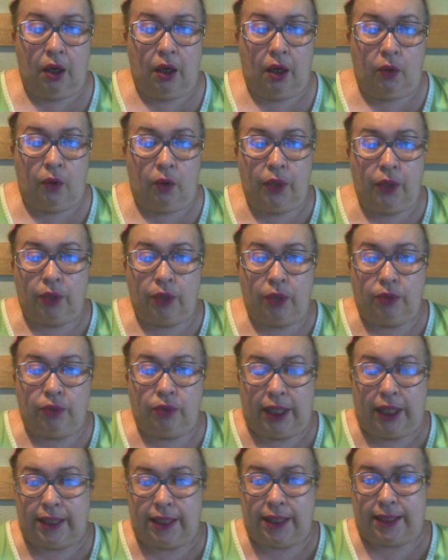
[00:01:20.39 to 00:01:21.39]
Una
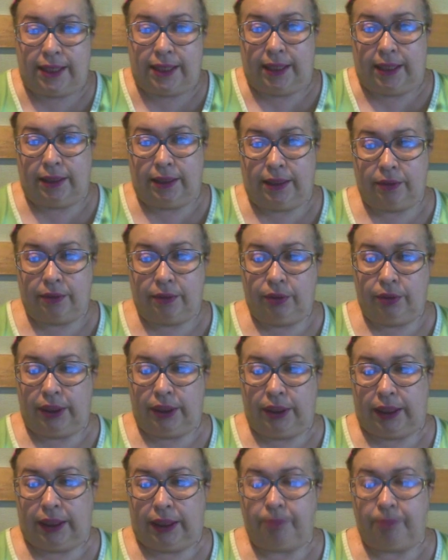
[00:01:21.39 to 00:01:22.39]
lunga estate
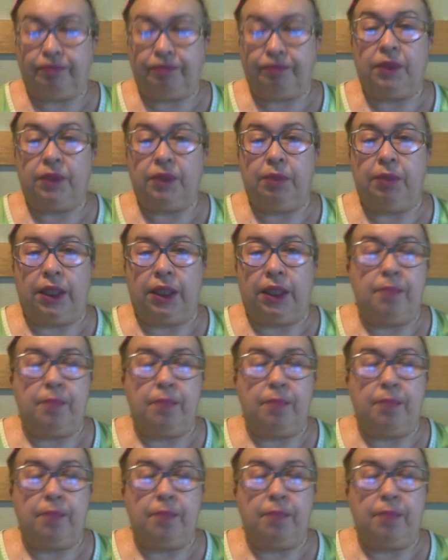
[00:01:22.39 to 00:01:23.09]
crudele. Ebbene,